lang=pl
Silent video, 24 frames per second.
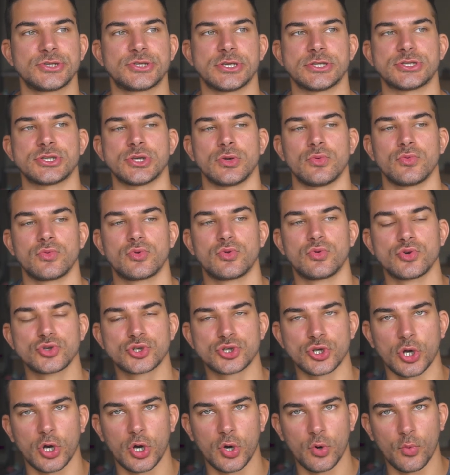że są
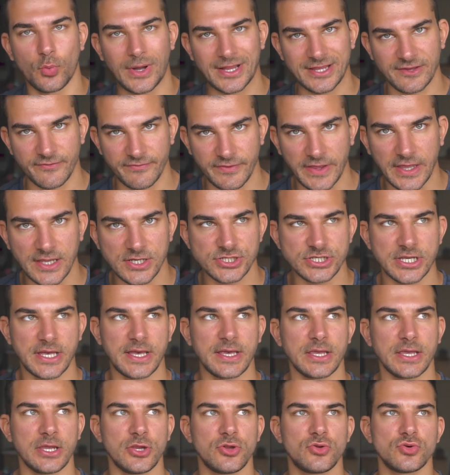dużo
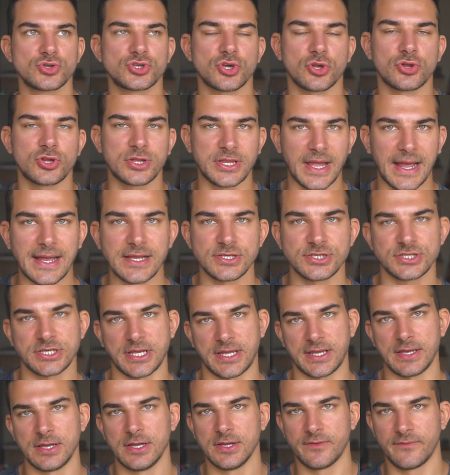łatwiejsze i dużo
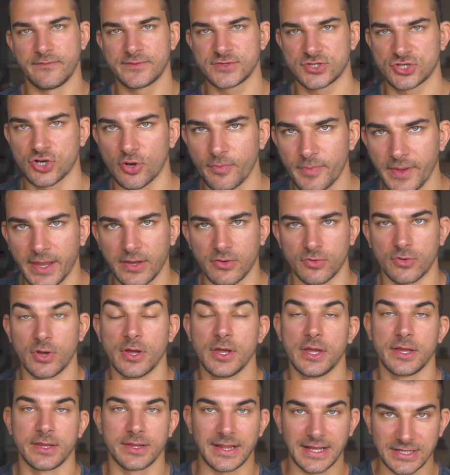tańsze w zrobieniu.
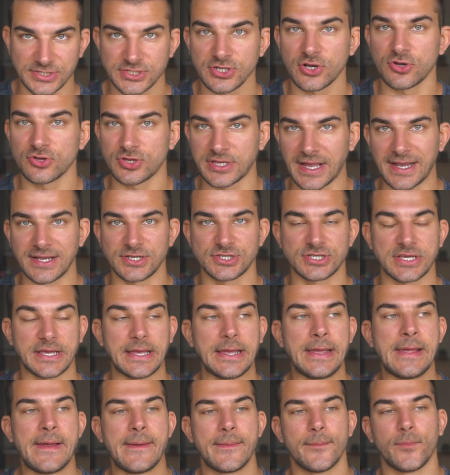Dlaczego
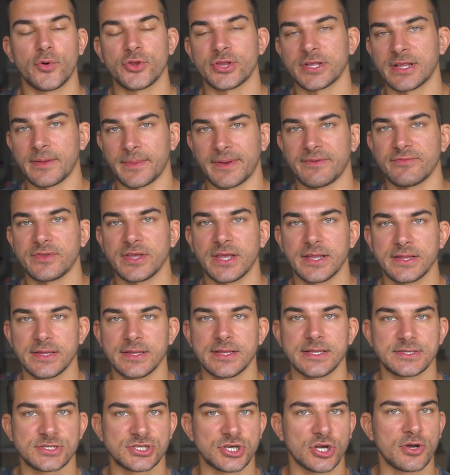tańsze? Bo tak naprawdę
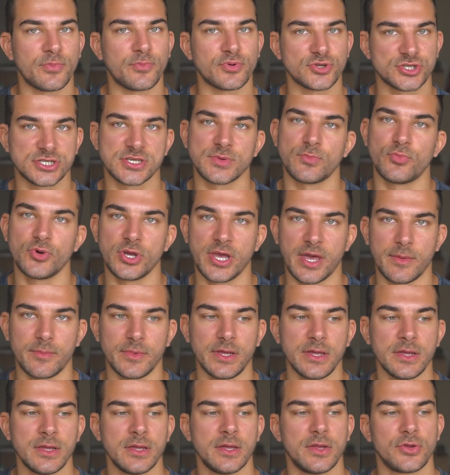jedyne, czego
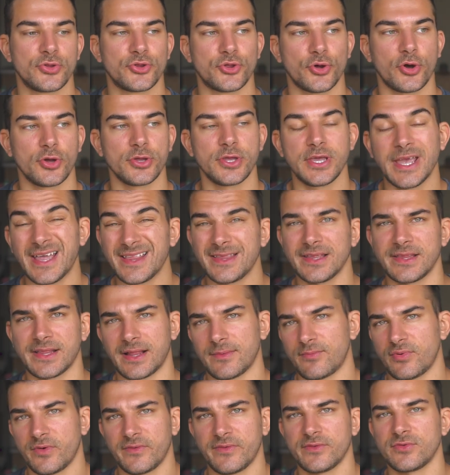potrzebujemy, to jeden
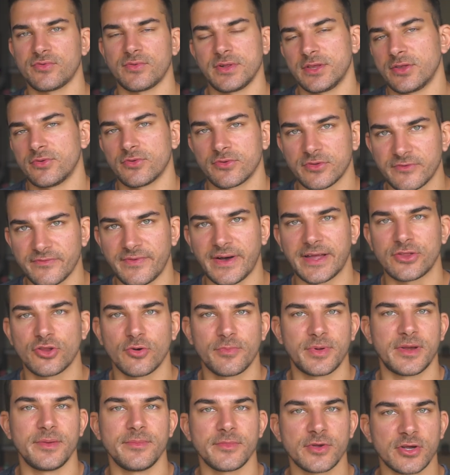albo ewentualnie no, dwa
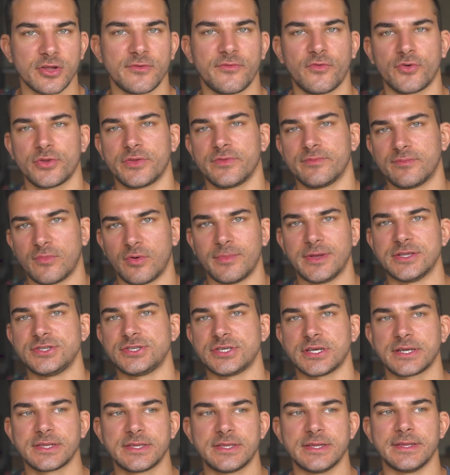dobre mikrofony w
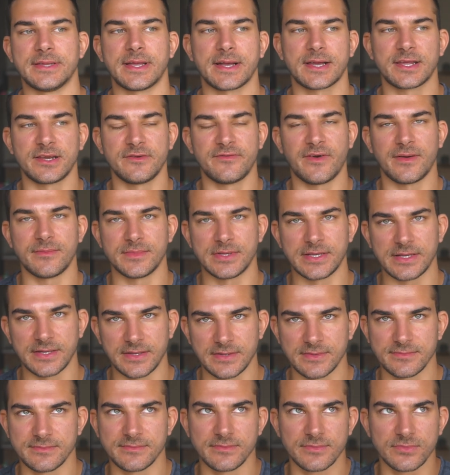momencie, gdy
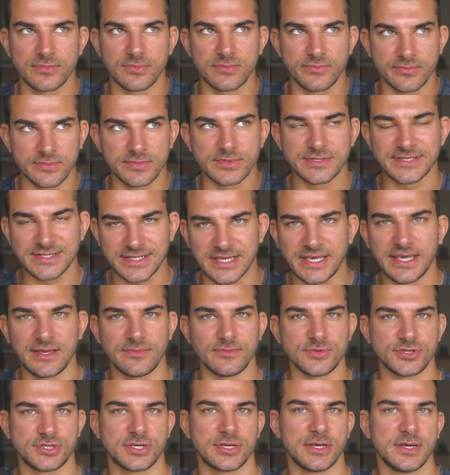nagrywamy z
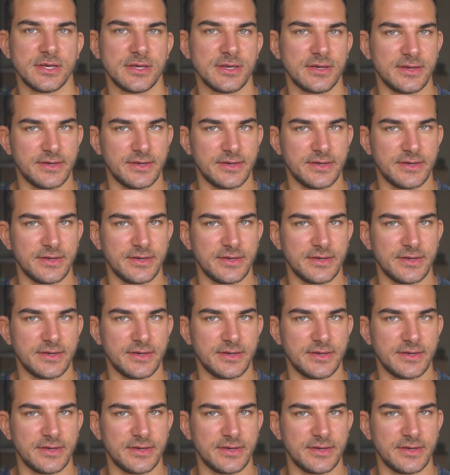kimś, e,